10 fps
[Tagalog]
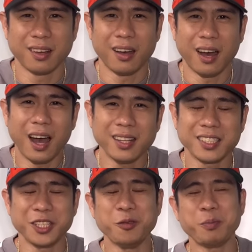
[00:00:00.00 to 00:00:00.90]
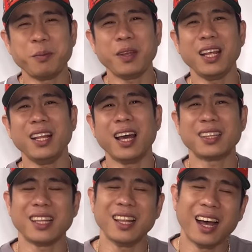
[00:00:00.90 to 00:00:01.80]
Han, sinong pipiliin
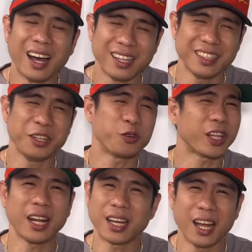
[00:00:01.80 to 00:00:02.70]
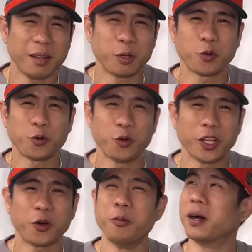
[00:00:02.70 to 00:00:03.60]
natin, Han? Hindi ko talaga alam, naguguluhan
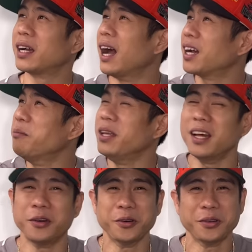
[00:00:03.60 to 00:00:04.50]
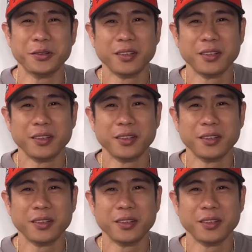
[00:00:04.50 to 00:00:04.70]
ako. Magagabi na, oh.